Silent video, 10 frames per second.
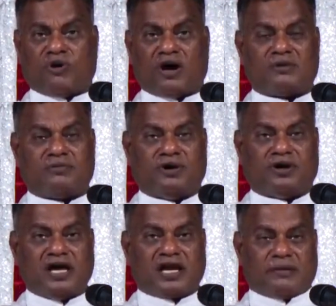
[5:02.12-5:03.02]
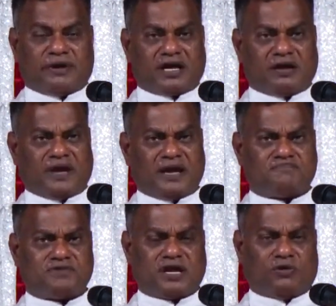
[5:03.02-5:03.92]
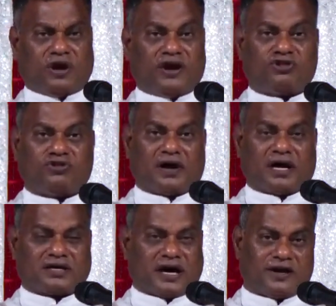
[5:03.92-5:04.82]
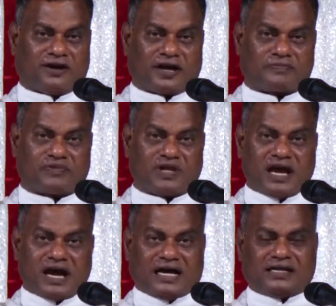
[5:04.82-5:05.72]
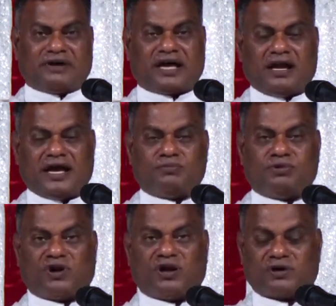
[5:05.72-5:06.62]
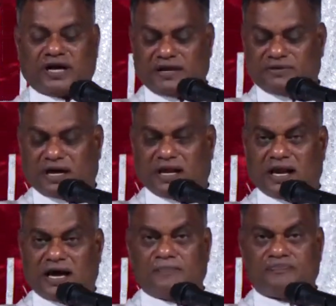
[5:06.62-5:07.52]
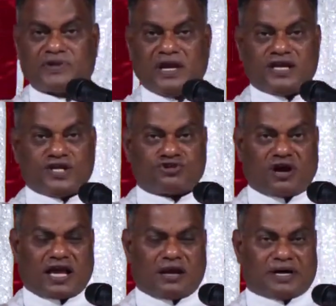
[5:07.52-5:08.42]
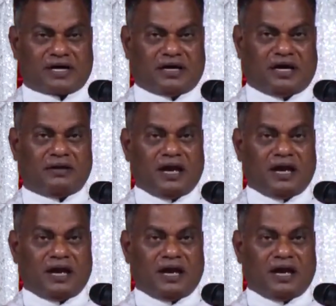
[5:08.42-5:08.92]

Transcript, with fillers: வாழ்வு நமக்கு மிகப்பெரிய ஒரு எடுத்துக்காட்டாக இருக்கிறது அந்த வகையிலே அன்புக்குரியவர்களே இவர்களெல்லாம் இஸ்ராயல் மக்கள்